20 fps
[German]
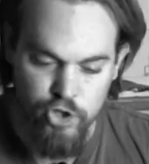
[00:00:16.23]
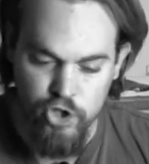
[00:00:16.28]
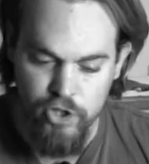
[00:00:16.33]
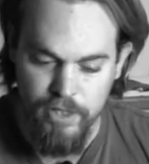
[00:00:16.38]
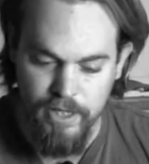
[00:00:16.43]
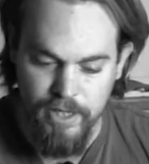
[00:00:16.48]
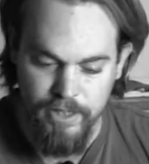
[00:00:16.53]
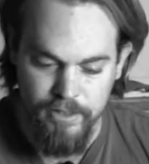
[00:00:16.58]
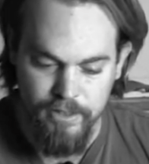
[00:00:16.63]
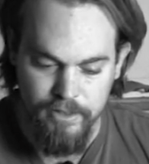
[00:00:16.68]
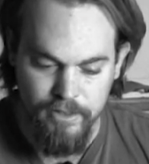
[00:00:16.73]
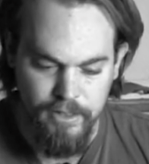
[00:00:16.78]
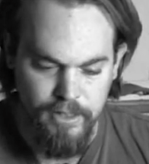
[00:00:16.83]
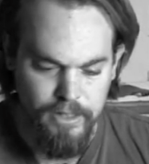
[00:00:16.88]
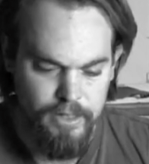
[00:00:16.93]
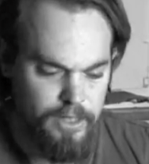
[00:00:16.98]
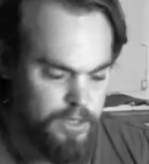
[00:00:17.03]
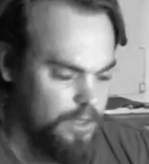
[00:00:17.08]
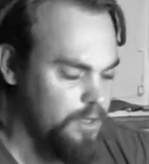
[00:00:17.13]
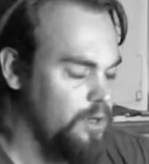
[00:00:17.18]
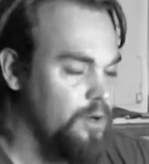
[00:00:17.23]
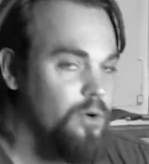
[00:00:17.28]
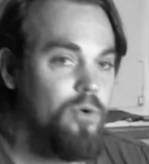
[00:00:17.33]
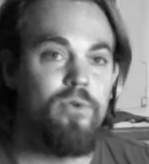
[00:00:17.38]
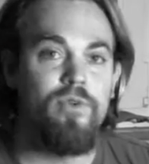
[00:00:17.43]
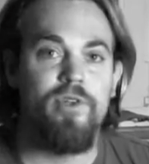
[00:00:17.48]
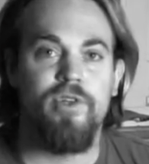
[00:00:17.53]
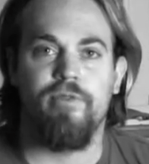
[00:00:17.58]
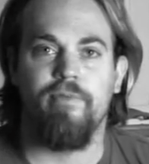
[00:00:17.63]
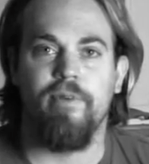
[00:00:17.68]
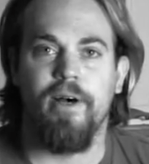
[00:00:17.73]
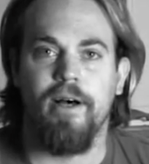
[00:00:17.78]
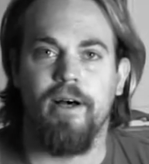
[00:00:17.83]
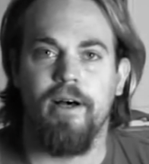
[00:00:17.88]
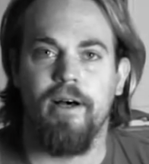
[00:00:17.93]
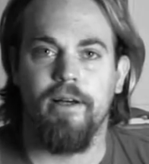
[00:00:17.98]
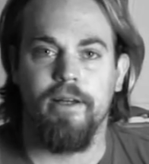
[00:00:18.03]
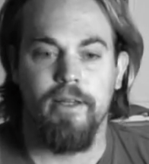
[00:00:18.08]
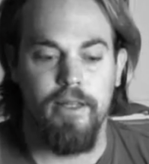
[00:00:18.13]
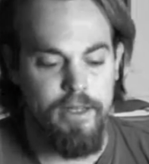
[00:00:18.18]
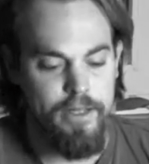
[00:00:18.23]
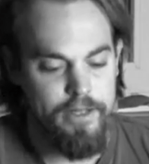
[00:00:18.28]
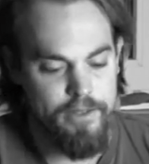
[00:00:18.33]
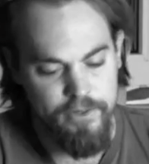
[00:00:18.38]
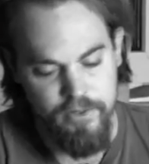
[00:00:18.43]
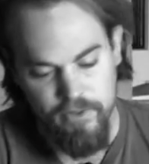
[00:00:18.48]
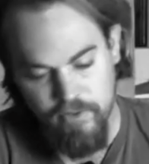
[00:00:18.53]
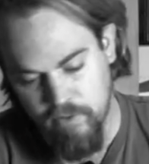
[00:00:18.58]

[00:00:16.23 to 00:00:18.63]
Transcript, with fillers: starten. Und zwar geht es